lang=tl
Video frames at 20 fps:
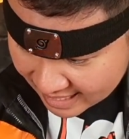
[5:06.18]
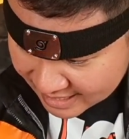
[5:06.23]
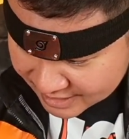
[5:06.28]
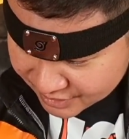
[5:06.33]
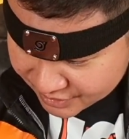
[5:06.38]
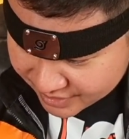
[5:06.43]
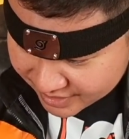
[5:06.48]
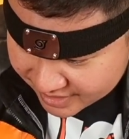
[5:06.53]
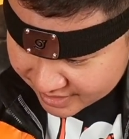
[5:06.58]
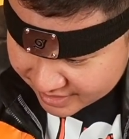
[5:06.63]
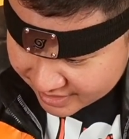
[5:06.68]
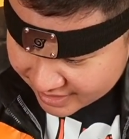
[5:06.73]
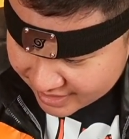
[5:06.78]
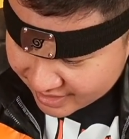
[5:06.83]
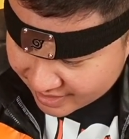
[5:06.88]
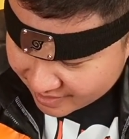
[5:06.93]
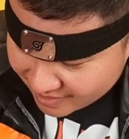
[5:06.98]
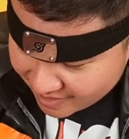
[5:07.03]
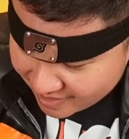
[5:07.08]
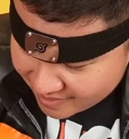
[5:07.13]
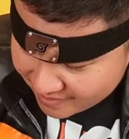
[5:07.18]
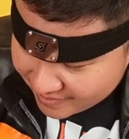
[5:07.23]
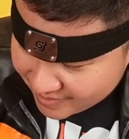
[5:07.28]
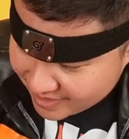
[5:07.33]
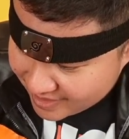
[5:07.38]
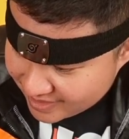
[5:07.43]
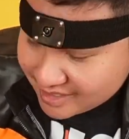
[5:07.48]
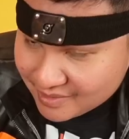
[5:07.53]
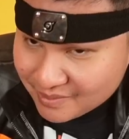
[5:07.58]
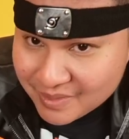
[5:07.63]
As you can see,
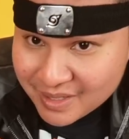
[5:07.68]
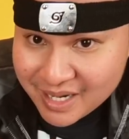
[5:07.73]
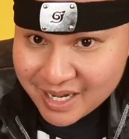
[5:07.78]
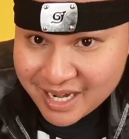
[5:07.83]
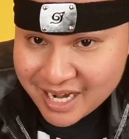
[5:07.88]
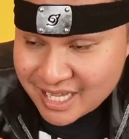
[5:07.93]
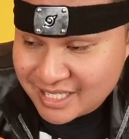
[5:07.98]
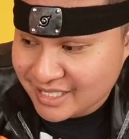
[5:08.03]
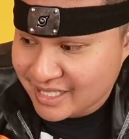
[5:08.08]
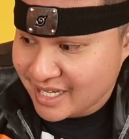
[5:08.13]
grabe. Ibang class